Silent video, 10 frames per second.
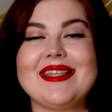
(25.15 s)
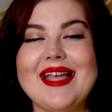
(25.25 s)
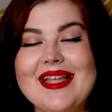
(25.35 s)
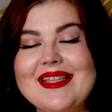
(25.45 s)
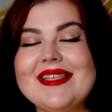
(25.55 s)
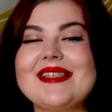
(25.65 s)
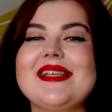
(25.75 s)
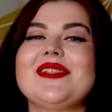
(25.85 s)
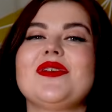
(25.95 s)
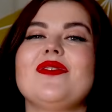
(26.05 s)
ten
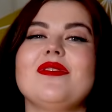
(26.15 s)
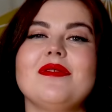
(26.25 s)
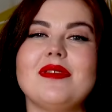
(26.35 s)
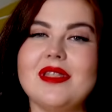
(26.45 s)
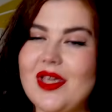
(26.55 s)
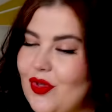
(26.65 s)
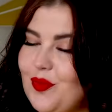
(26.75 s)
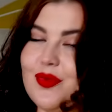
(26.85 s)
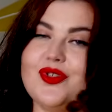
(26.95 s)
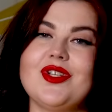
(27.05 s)
sezon nie
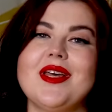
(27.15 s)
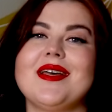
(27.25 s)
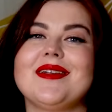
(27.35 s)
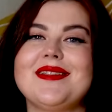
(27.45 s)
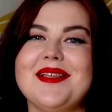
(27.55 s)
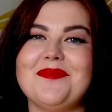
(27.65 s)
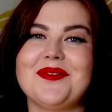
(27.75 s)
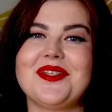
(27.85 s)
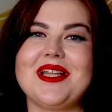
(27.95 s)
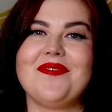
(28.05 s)
odpuszcza, chcę
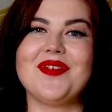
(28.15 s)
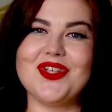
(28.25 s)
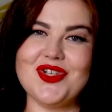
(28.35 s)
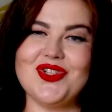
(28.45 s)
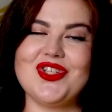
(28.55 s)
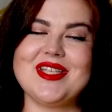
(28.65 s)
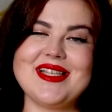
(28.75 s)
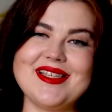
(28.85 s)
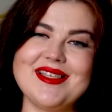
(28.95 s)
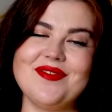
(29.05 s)
być na większości
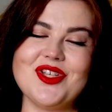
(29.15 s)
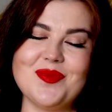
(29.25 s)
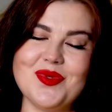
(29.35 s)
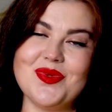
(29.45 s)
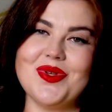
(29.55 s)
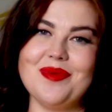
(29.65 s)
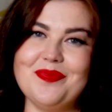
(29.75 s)
sesji w naszym studio